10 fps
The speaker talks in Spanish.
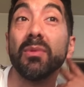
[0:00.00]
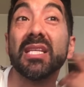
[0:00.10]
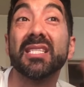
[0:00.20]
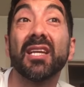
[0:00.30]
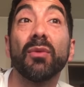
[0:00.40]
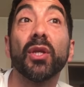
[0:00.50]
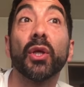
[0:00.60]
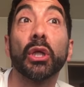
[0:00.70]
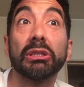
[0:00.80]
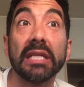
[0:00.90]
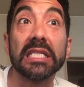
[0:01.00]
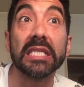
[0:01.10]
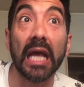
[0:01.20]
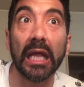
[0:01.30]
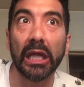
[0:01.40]
a seguir viendo
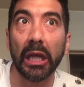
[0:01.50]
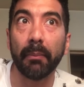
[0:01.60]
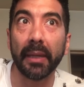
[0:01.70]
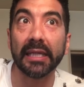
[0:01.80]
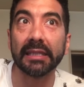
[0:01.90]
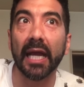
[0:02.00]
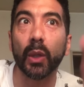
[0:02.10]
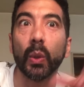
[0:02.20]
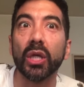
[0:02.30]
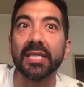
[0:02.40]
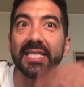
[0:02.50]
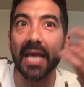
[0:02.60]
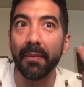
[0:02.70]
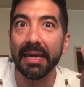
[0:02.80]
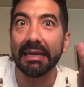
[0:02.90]
noticias del espectáculo. ¿Y
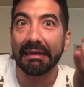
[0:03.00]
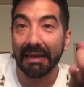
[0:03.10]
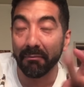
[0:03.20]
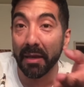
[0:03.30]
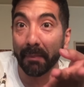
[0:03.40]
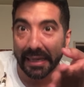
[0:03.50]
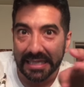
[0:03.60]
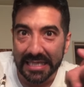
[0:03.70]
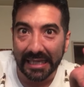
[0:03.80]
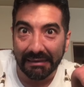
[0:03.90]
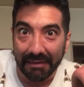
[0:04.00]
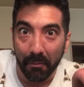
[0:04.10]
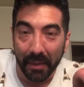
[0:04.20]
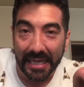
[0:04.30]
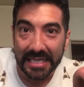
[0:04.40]
saben quién me parece que está
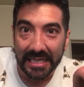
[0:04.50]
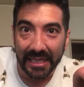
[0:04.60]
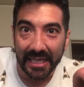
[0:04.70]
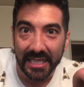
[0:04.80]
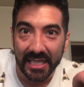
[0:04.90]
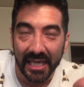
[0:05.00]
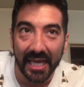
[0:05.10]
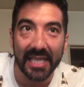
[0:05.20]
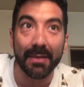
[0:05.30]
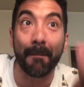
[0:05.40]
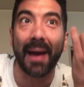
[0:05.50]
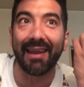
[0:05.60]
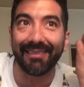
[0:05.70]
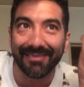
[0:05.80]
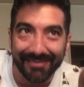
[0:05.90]
embarazada, chiquis?
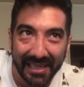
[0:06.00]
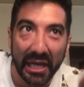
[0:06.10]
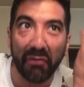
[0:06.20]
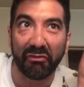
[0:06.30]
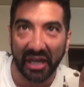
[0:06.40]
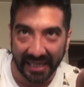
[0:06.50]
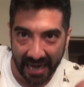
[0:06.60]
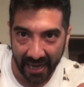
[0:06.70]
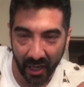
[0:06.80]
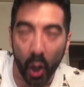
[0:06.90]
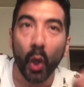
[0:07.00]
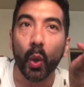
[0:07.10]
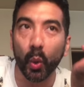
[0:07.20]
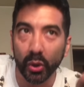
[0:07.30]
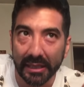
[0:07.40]
Valentina Ferrer.
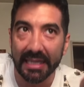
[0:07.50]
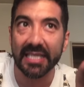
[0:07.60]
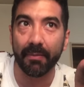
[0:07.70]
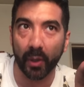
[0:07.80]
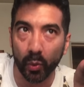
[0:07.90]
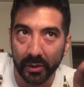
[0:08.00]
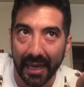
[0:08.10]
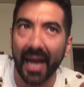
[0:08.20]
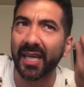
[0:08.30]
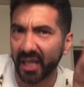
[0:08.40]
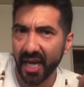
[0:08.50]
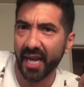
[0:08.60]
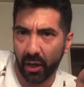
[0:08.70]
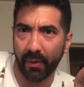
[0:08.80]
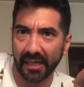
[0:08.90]
Ustedes se preguntarán,
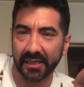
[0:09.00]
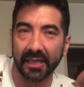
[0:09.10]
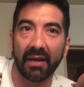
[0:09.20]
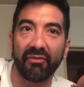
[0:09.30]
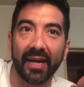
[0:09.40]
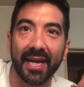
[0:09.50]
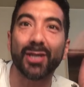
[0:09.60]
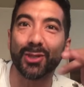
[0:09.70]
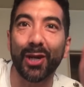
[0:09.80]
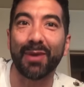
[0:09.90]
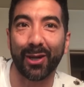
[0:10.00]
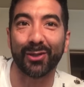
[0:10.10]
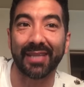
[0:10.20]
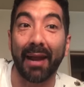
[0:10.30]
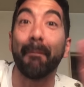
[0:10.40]
¿quién es Valentina Ferrer? Yo les voy a
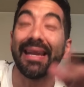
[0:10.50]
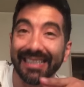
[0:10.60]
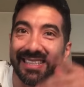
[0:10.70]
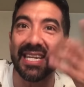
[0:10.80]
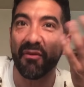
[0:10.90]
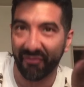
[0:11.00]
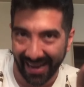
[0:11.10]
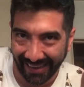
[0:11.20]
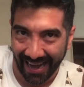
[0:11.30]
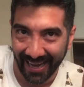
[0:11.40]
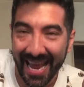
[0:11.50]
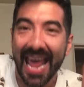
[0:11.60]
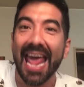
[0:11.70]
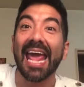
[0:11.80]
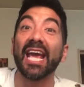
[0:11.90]
contar. Valentina Ferrer
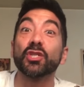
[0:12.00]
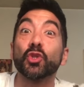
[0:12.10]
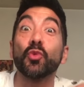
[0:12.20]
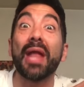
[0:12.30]
es una